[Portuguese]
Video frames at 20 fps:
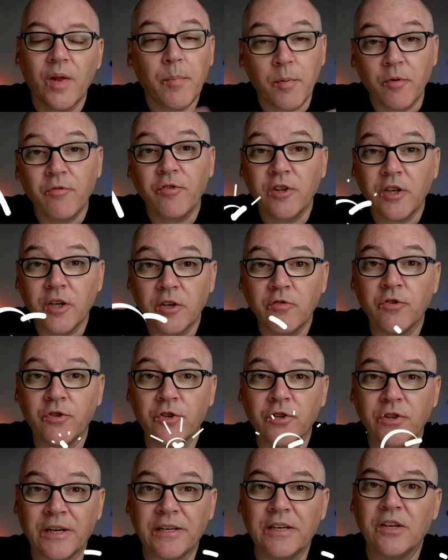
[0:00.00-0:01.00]
Aproveita que
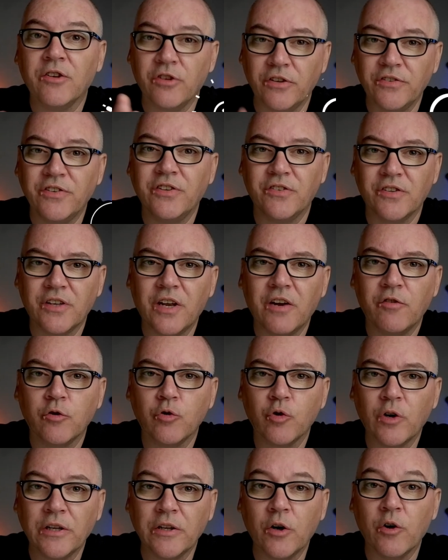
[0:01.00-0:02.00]
você está aqui, já se inscreve
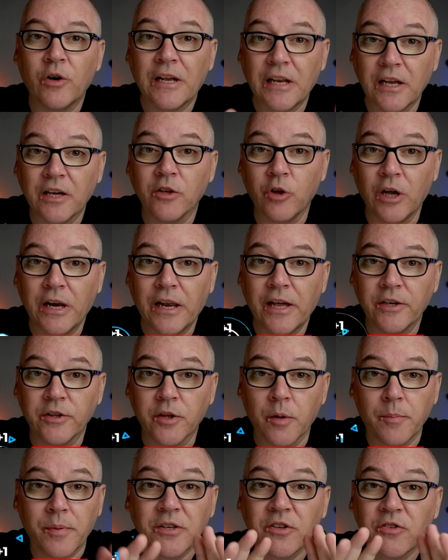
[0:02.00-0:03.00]
no canal e clica no
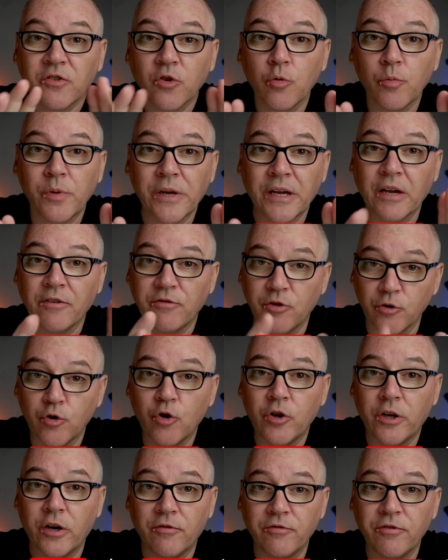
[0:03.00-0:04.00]
alerta para descobrir que a
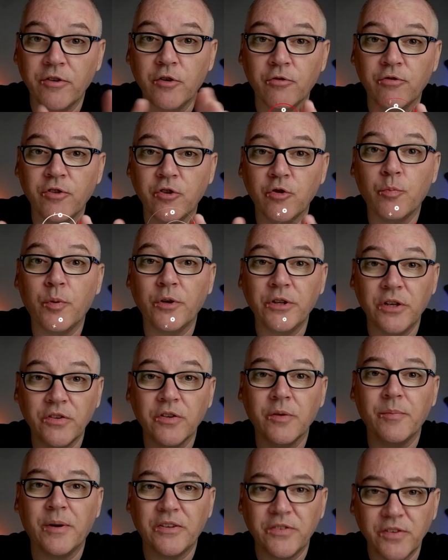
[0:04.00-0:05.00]
fotografia e o vídeo podem
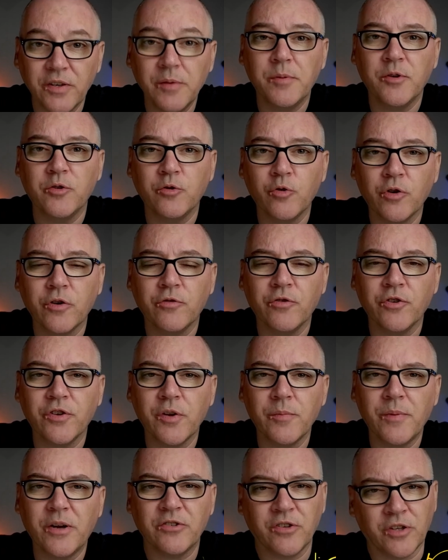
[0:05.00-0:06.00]
ser mais simples do que
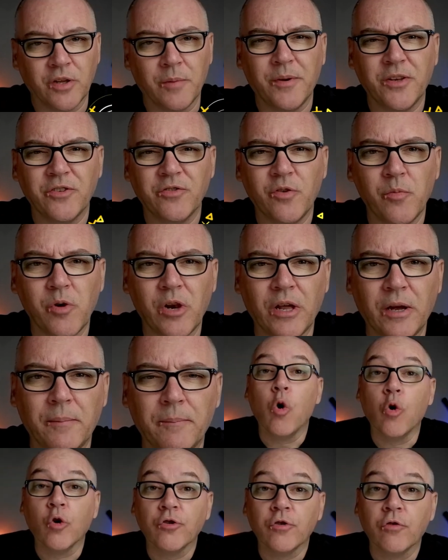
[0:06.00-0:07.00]
você imagina, mas vamos lá.
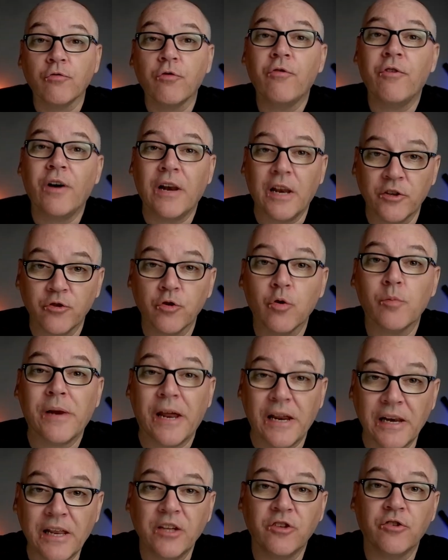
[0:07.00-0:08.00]
Hoje eu vou falar
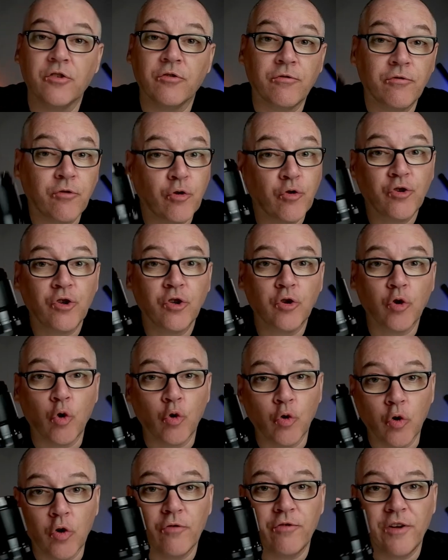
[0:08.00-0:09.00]
sobre a lente
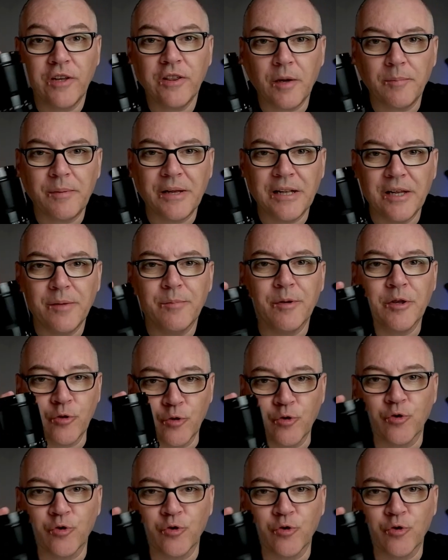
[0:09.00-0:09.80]
Fujinon 90mm